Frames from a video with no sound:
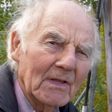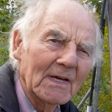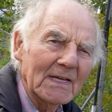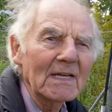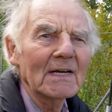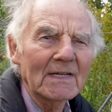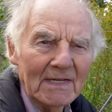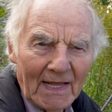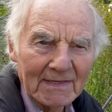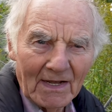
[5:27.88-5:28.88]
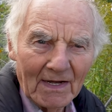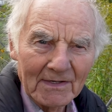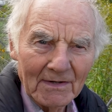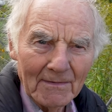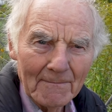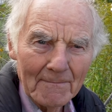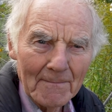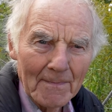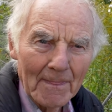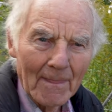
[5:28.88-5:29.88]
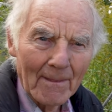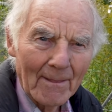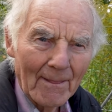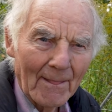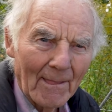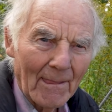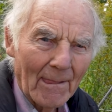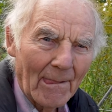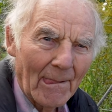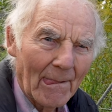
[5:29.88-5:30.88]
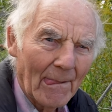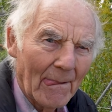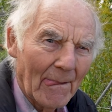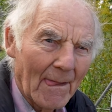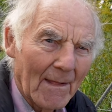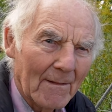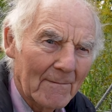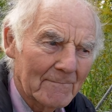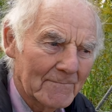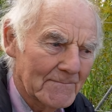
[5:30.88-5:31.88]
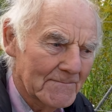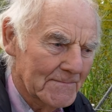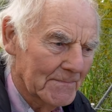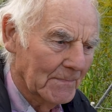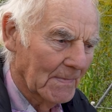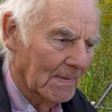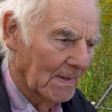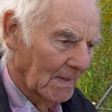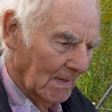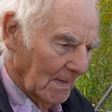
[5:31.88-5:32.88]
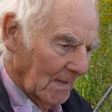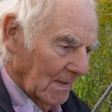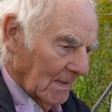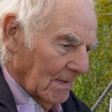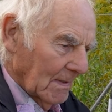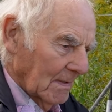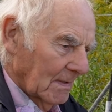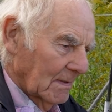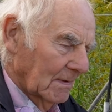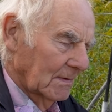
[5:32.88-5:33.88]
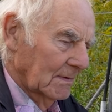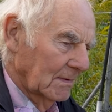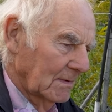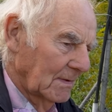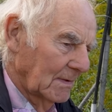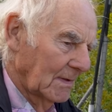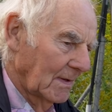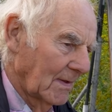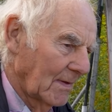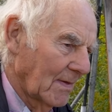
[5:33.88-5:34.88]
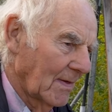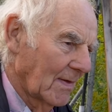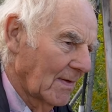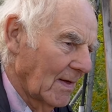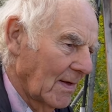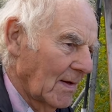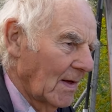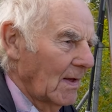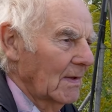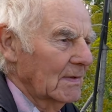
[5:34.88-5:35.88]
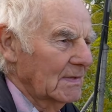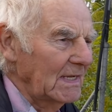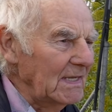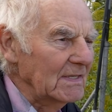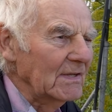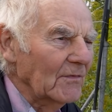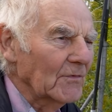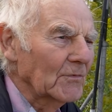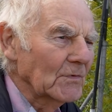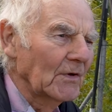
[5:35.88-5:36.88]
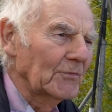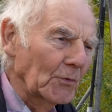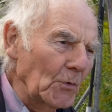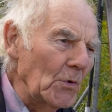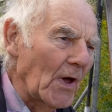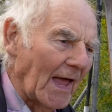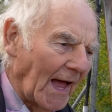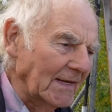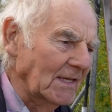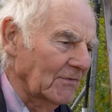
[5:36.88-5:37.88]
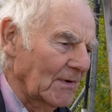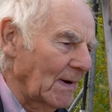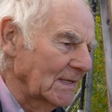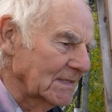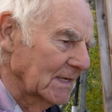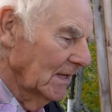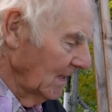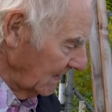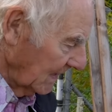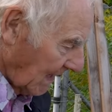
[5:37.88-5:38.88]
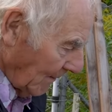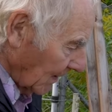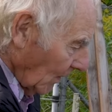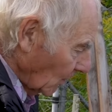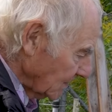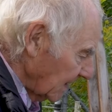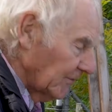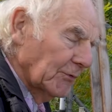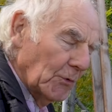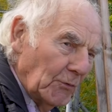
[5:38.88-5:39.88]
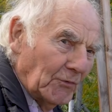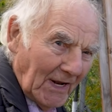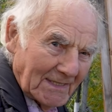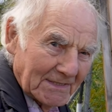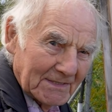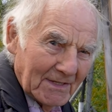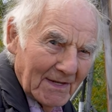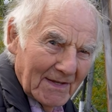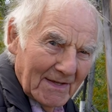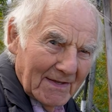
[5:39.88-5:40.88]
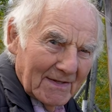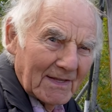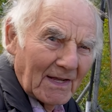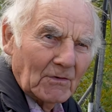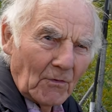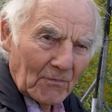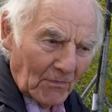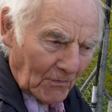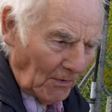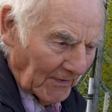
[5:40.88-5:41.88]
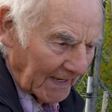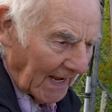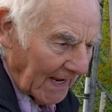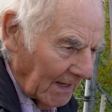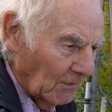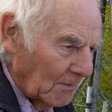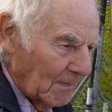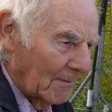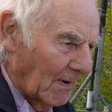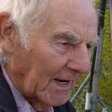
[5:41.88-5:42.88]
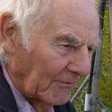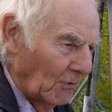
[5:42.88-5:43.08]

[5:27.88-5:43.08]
geringeren Ertrag. Was heißt denn bei einer Kartoffel eine frühe Ernte? Wir sind ja jetzt Mitte September oder die schon. eine frühe Ernte, wenn man sie, die kann man auch sehr früh pflanzen kommen wir nachher noch mal bei der